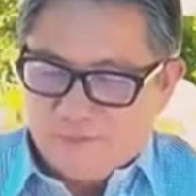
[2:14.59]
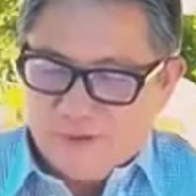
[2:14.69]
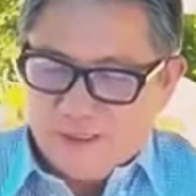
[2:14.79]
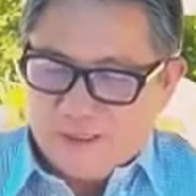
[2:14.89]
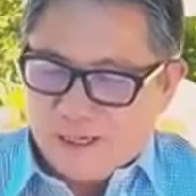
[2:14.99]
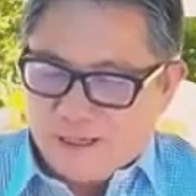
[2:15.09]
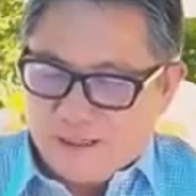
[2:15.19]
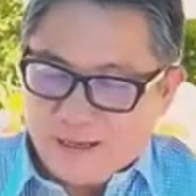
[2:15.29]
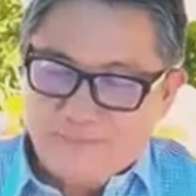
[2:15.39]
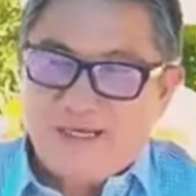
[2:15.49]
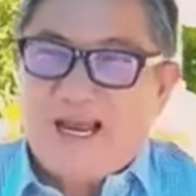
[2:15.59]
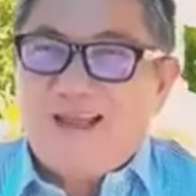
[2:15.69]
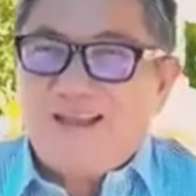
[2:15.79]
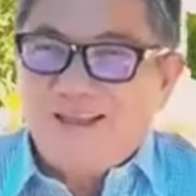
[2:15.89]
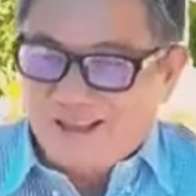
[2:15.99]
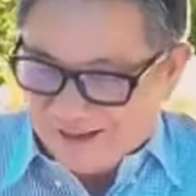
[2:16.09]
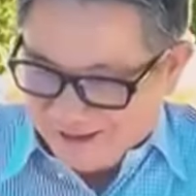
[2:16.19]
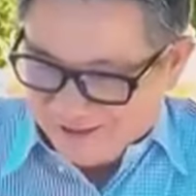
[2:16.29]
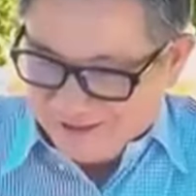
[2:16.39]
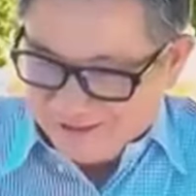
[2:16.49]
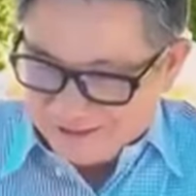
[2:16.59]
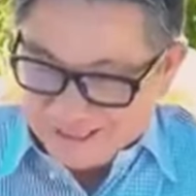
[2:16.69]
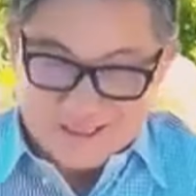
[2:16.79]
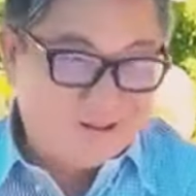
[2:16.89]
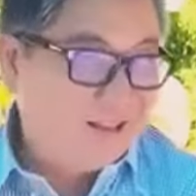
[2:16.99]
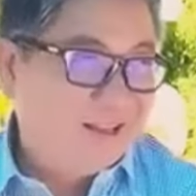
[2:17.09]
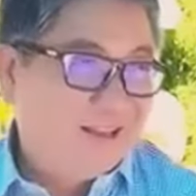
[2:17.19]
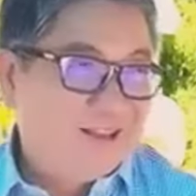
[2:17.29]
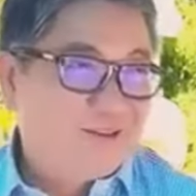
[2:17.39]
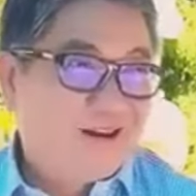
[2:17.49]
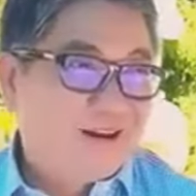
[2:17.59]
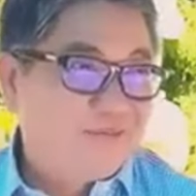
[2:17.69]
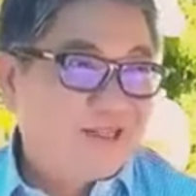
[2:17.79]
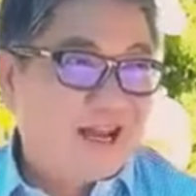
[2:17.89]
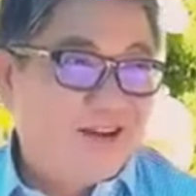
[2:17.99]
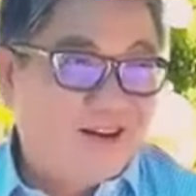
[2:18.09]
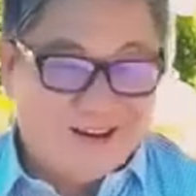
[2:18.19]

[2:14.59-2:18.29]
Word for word: vì thầy đẹp trai hay là giáo hòa đẹp trai đó